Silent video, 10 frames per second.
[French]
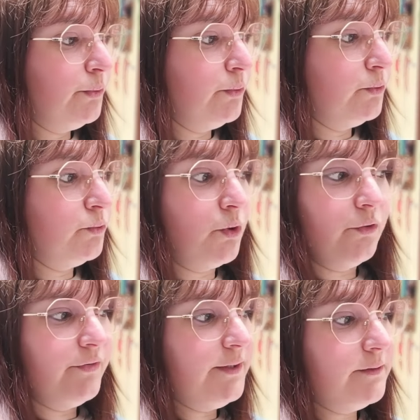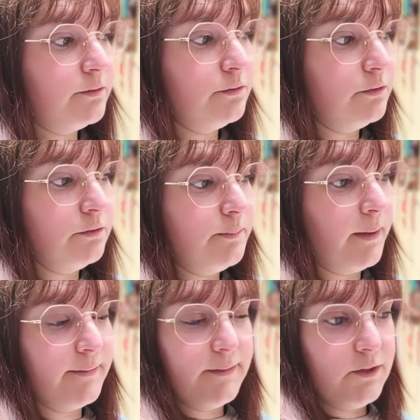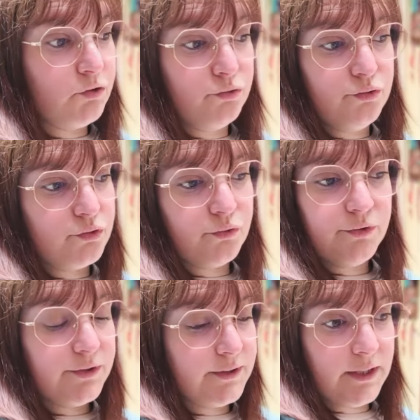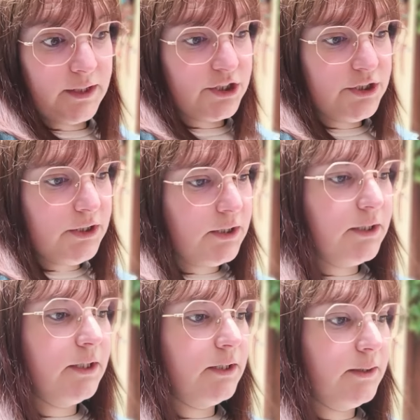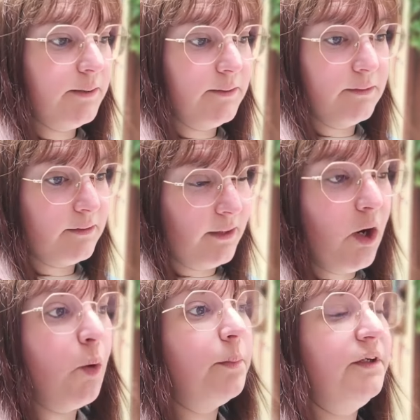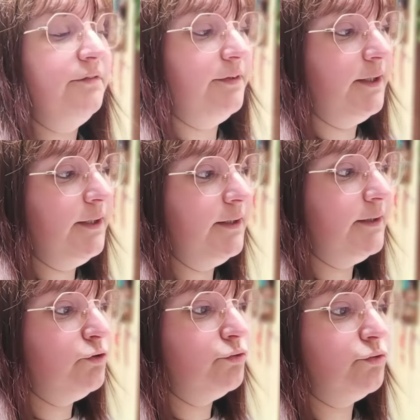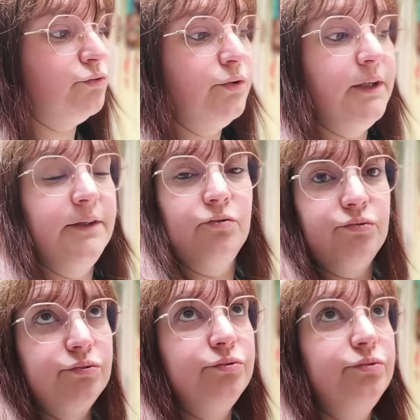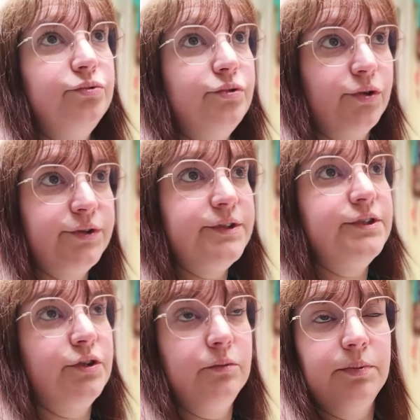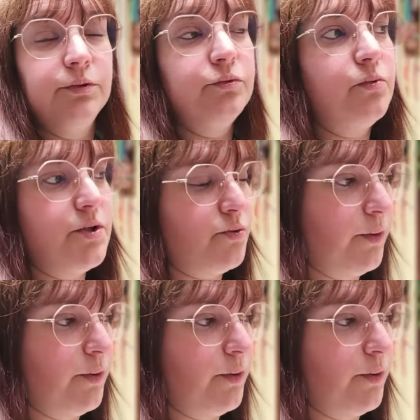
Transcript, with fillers: donc en fait, ben, c'est juste son allergie qui s'est amplifiée et du coup elle est sous cortisone pendant trois jours.